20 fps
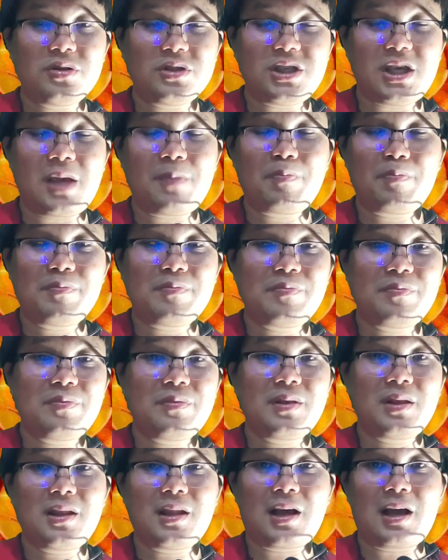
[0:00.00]
ของชิป
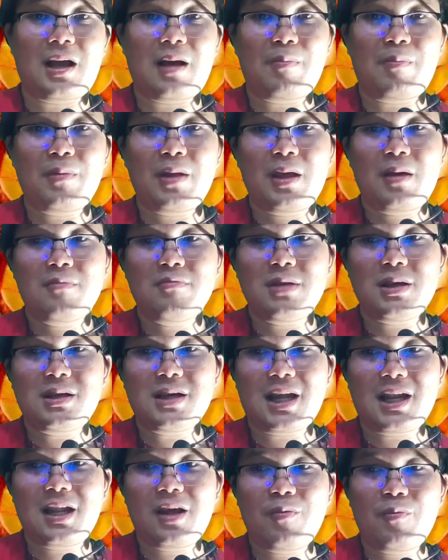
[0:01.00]
นะครับมิช
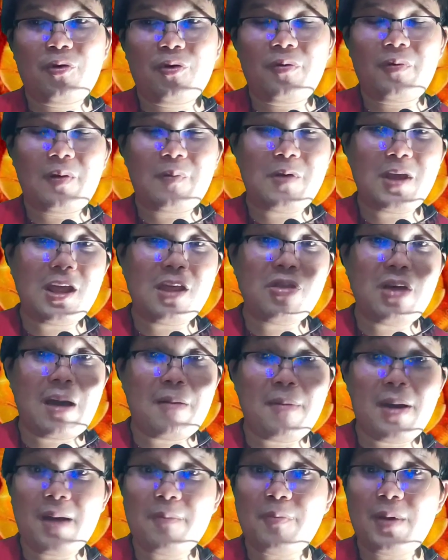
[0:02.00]
ชั่นนิวมูลวีพี
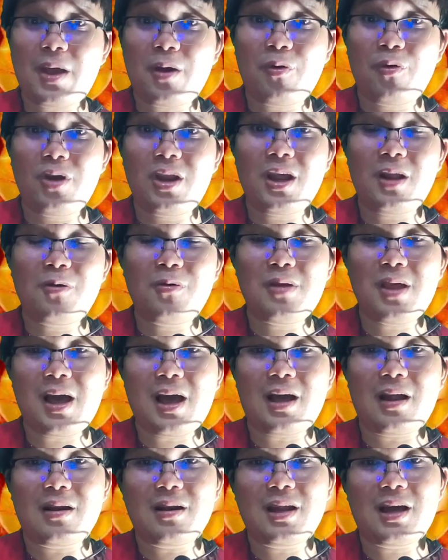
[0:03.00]
สามารถไปคุยได้ทุกอ
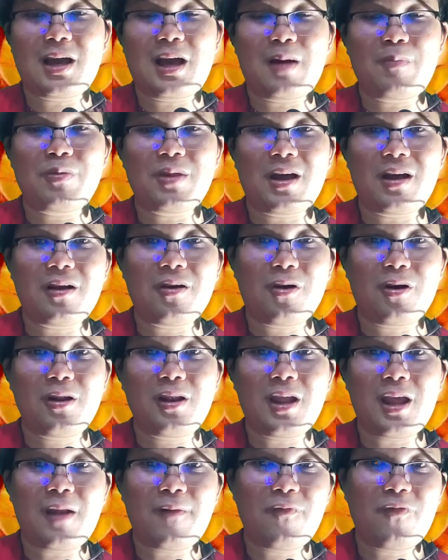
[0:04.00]
ย่างนะครับ ทั้งคอ
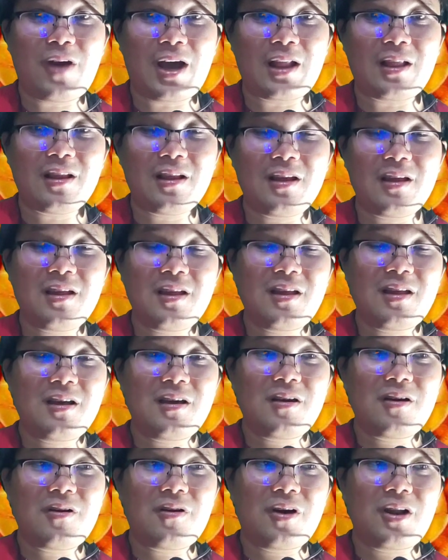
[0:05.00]
นเทนต์ฝัด
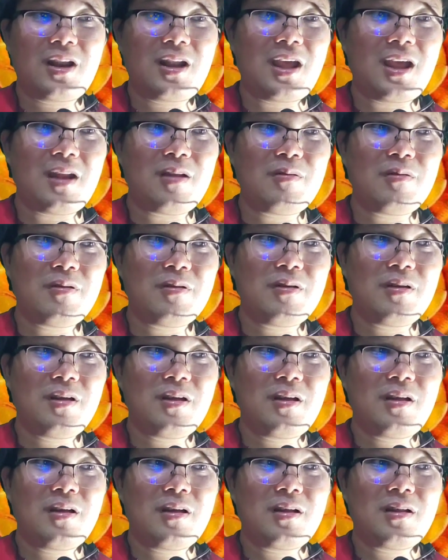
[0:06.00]
คอนเทนต์
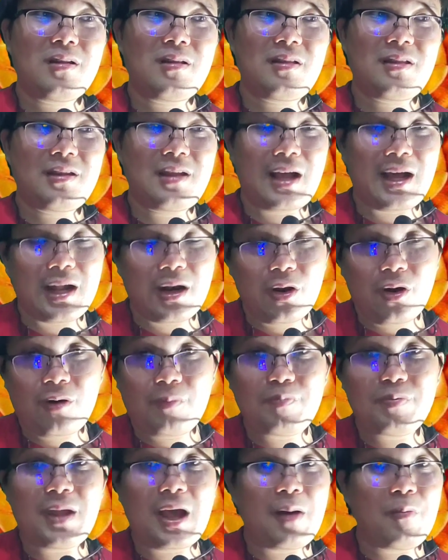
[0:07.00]
ทางล
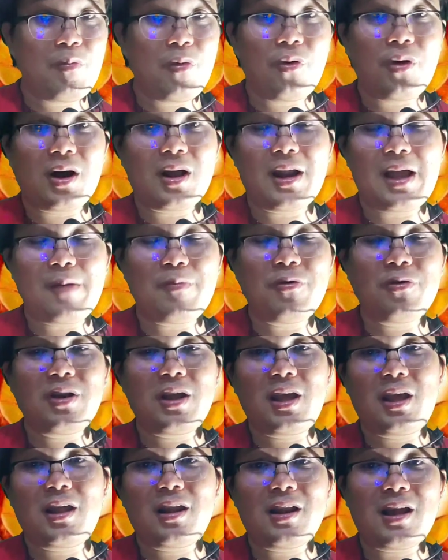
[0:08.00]
บทางบวกอะไรพวก
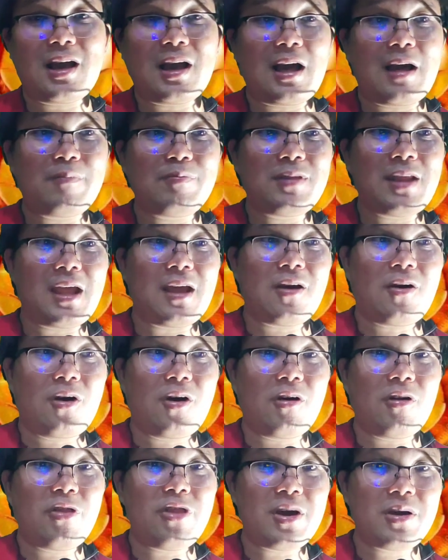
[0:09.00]
นี้นะครับ แต่ข
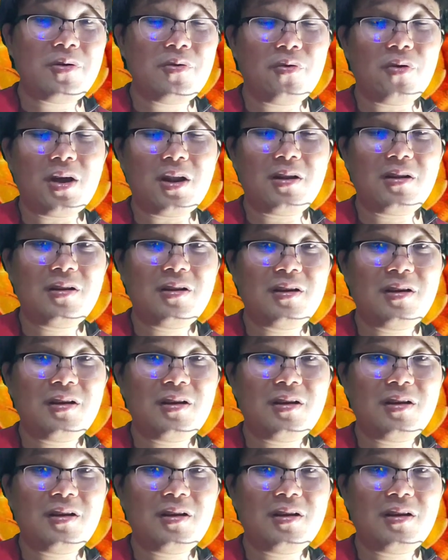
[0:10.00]
อสงวน